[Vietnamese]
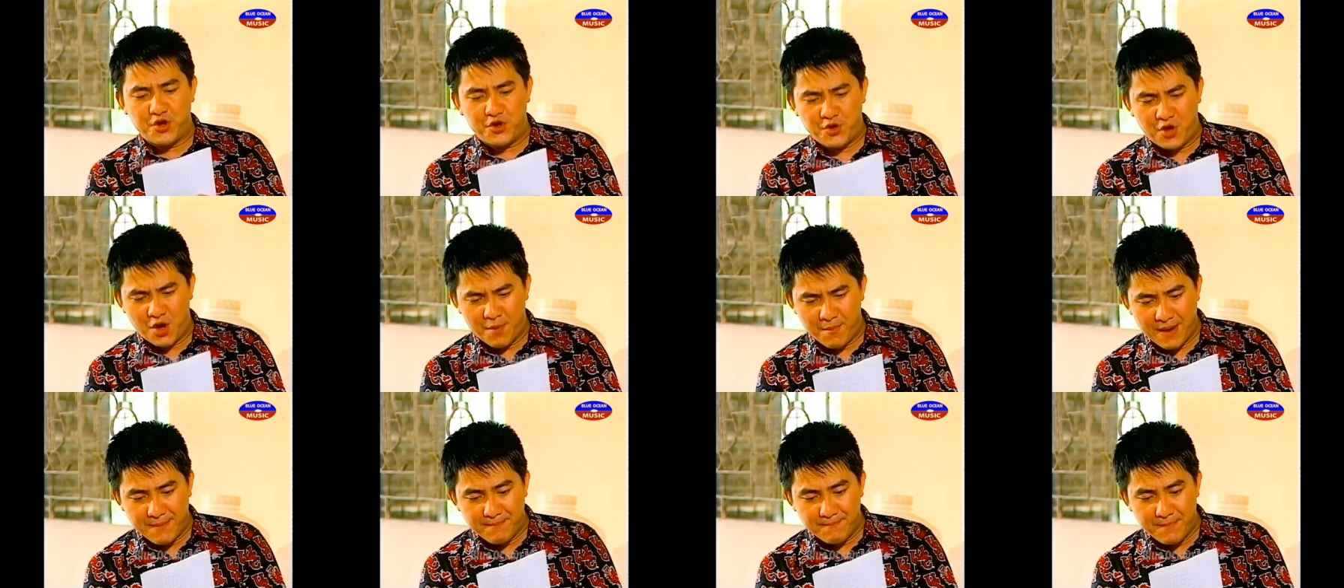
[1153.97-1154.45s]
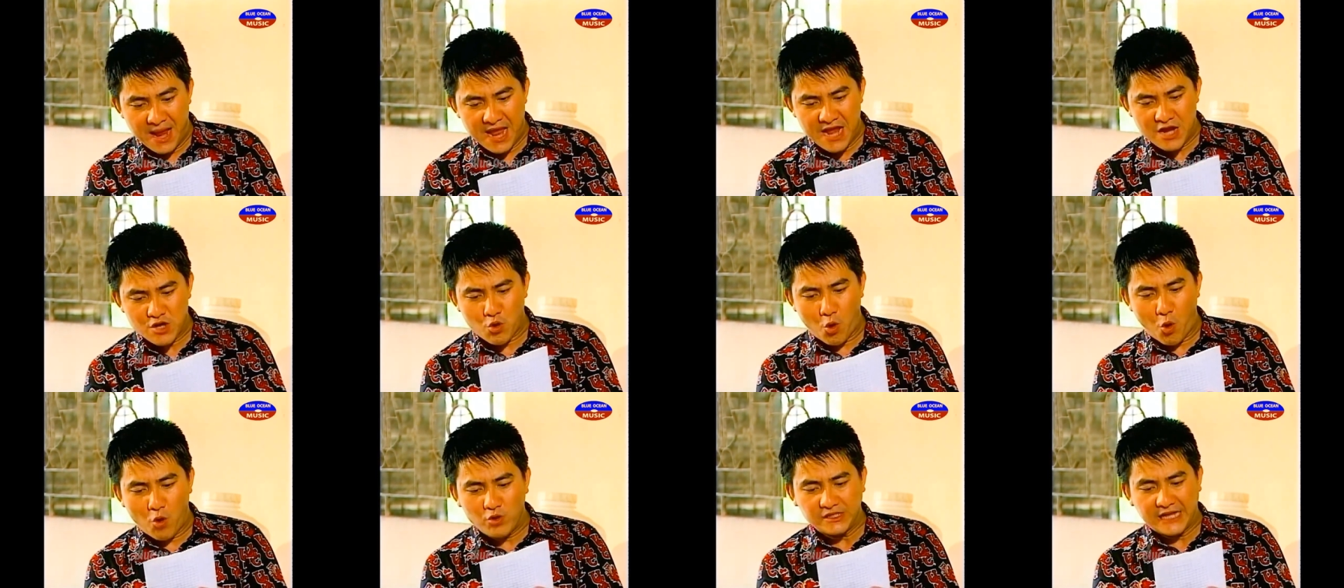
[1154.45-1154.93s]
Nếu bên B
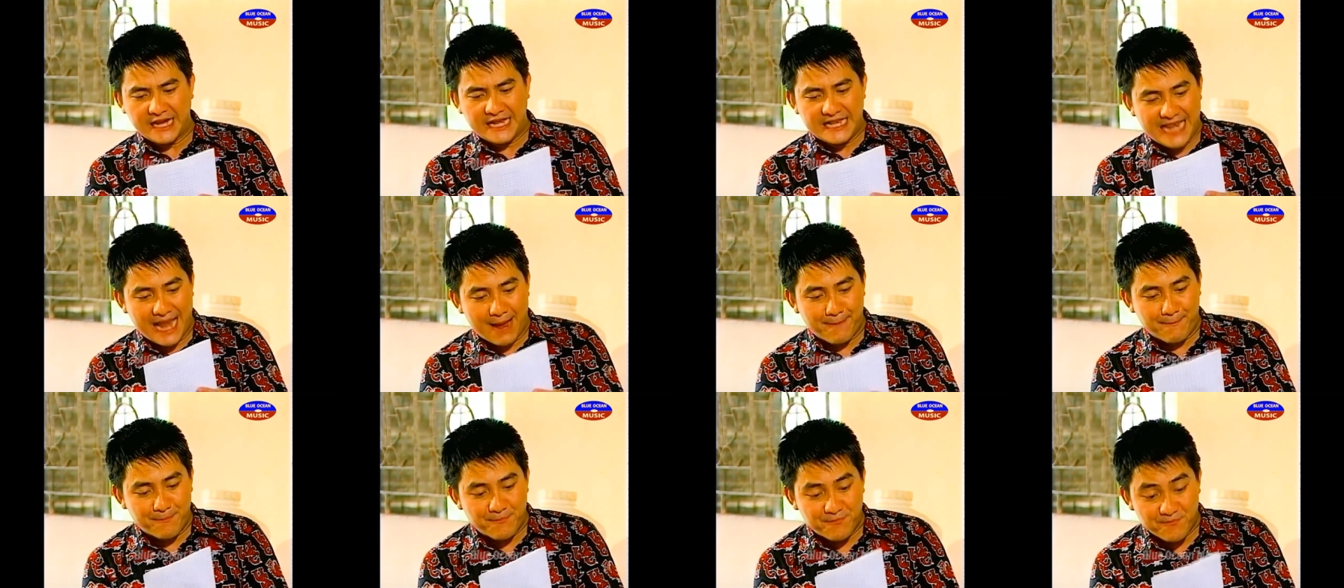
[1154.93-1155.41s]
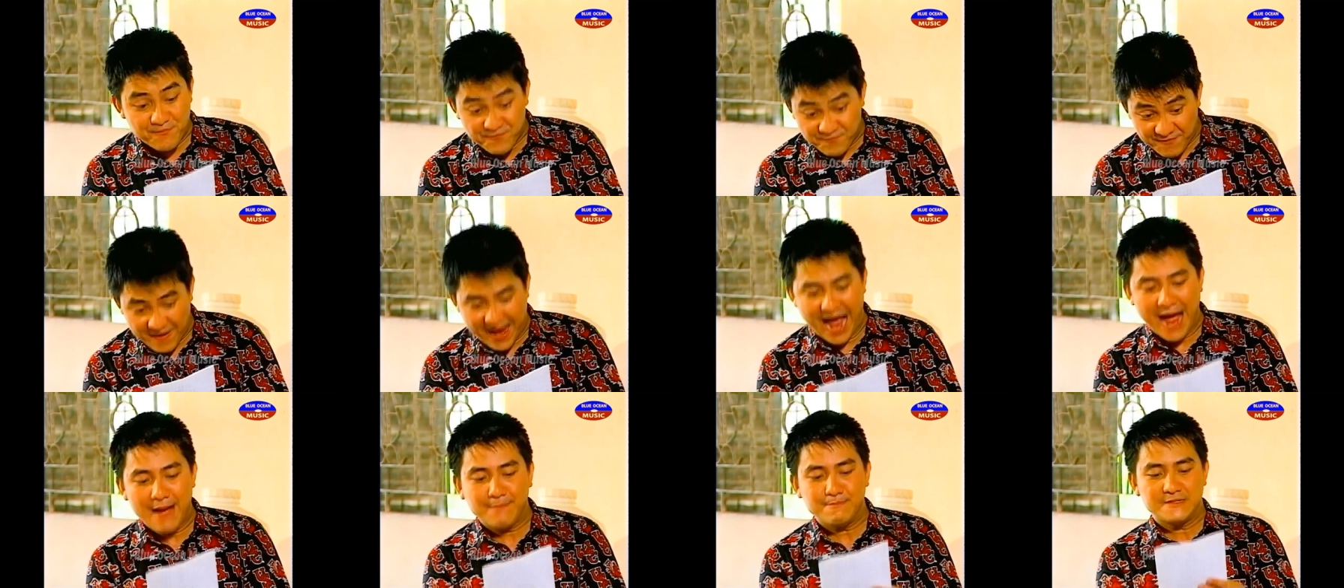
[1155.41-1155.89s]
cố tình
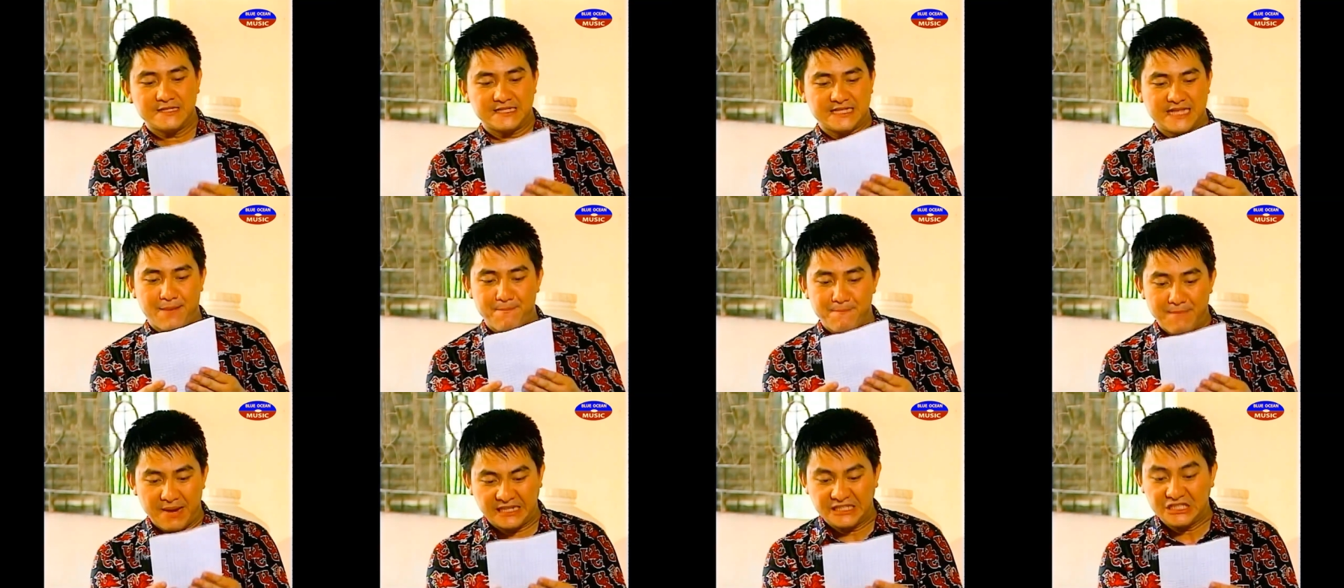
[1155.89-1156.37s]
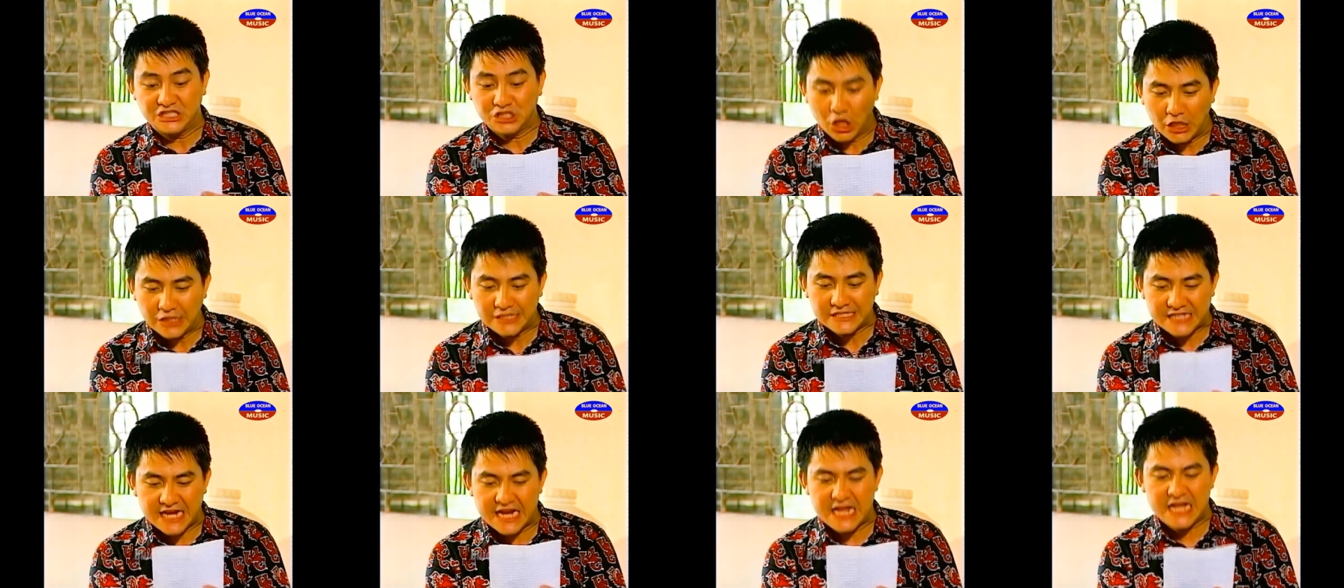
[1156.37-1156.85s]
lạm phát sẽ bị
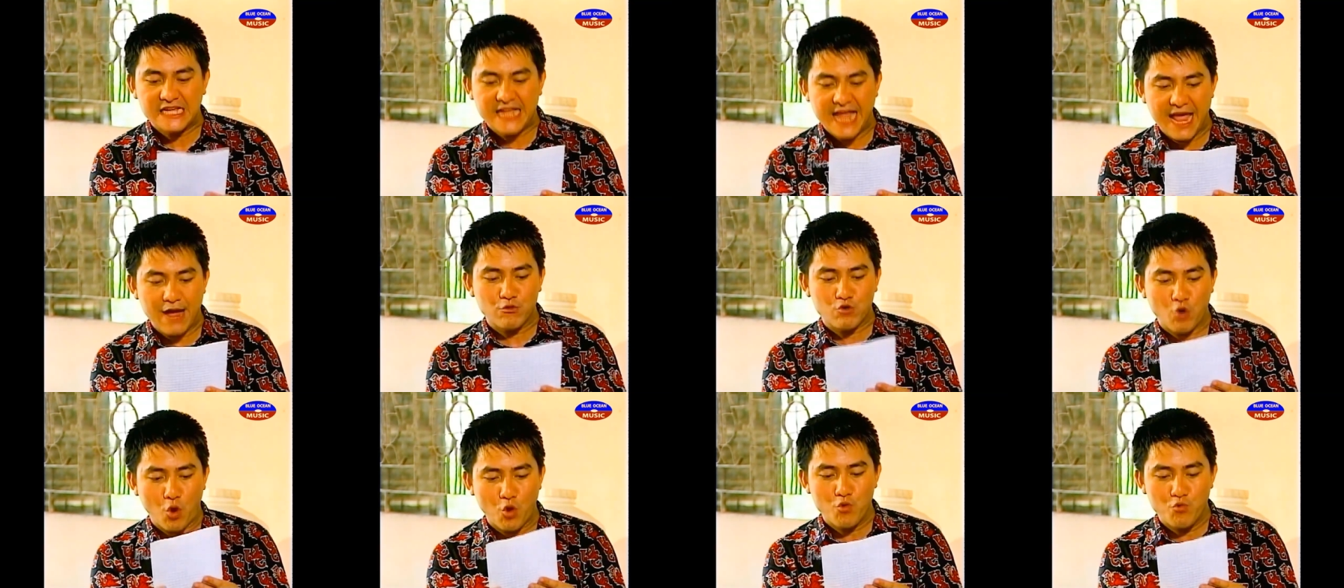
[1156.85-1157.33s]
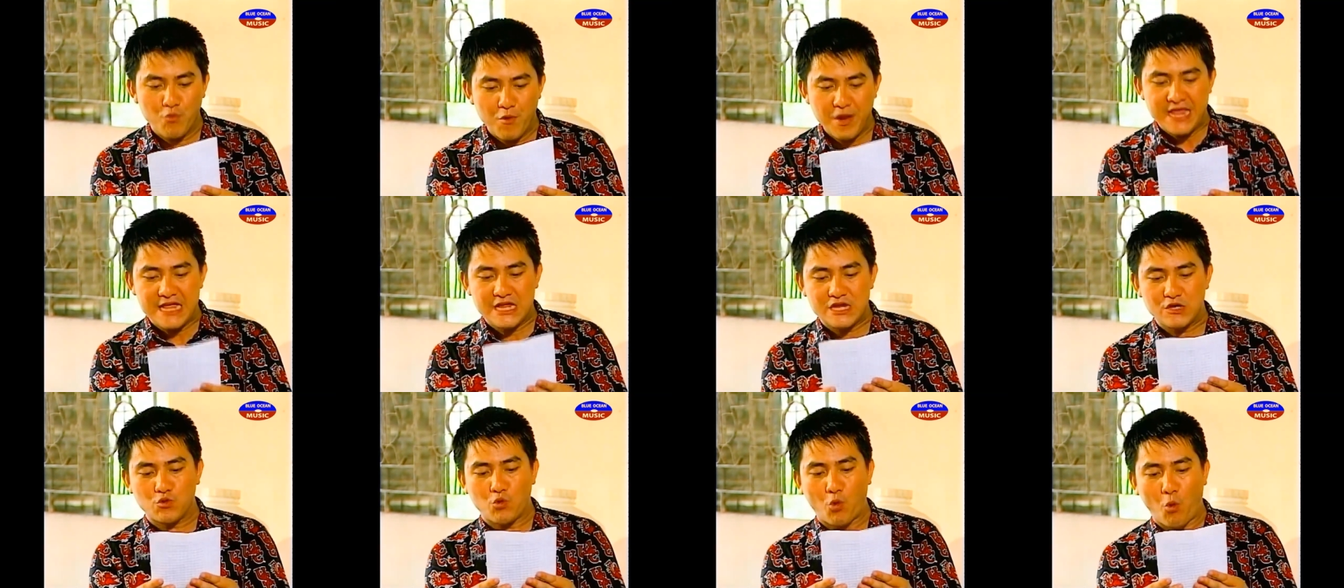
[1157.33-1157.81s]
trừng trị theo nội
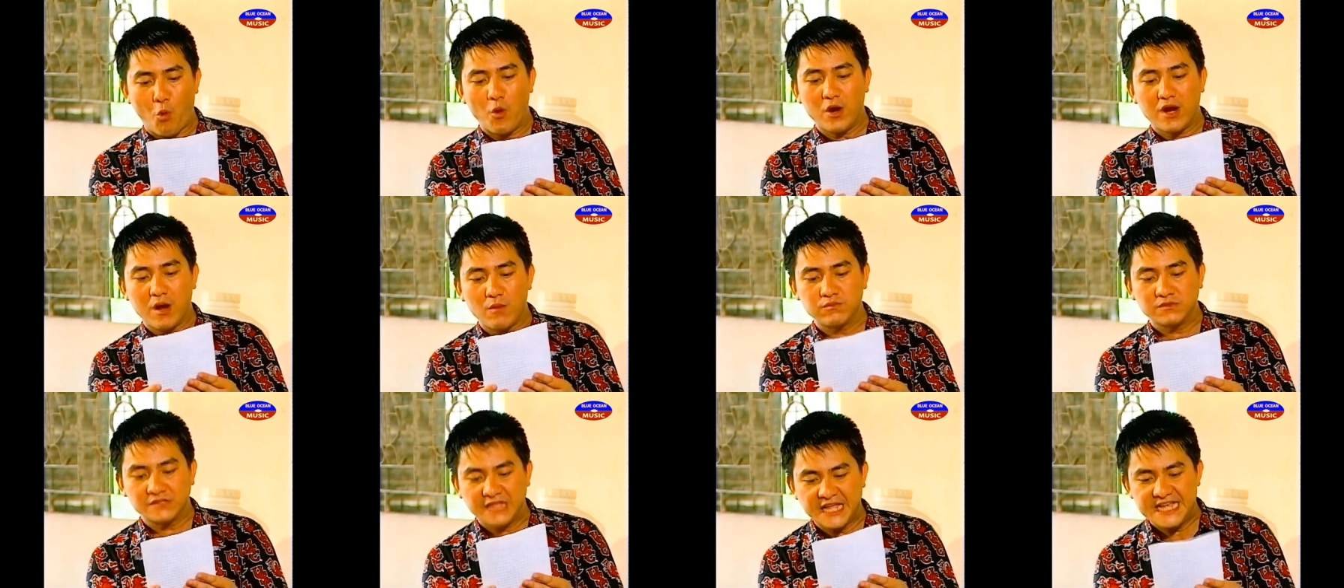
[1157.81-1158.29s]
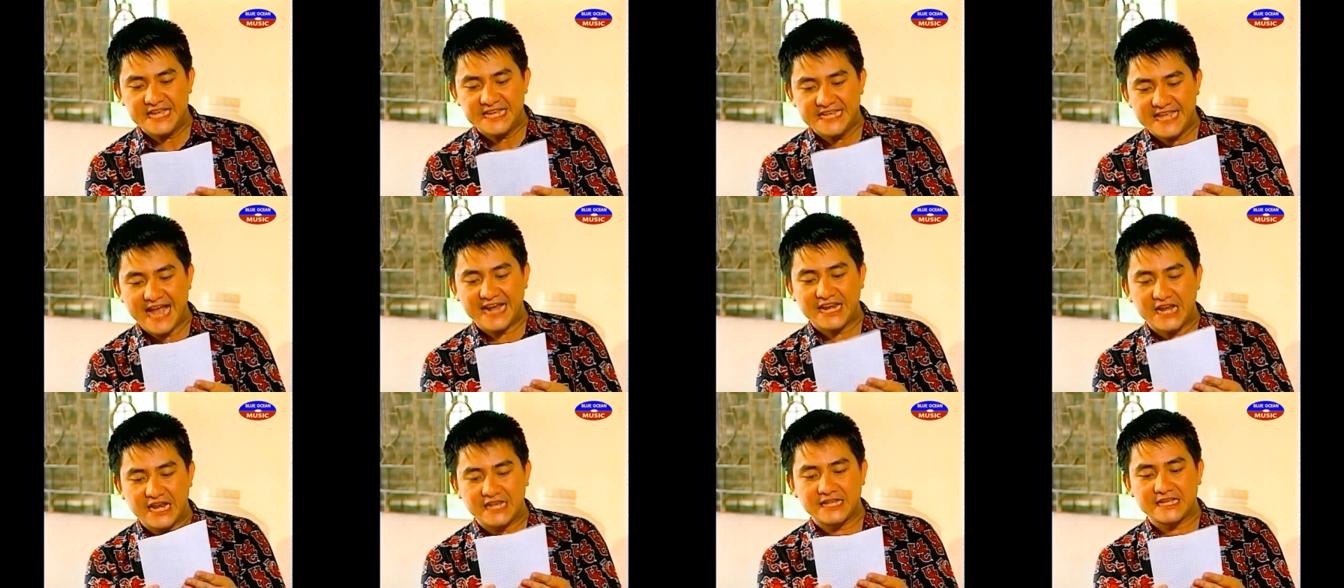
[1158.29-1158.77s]
quy của công ty
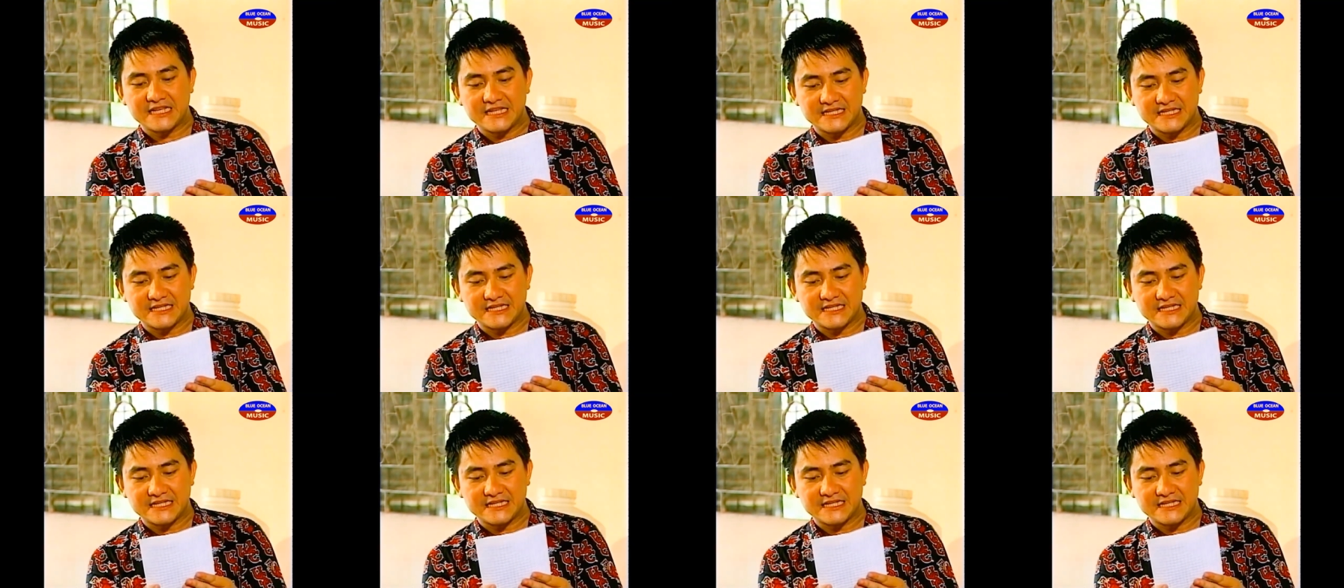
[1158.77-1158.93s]
gia đình.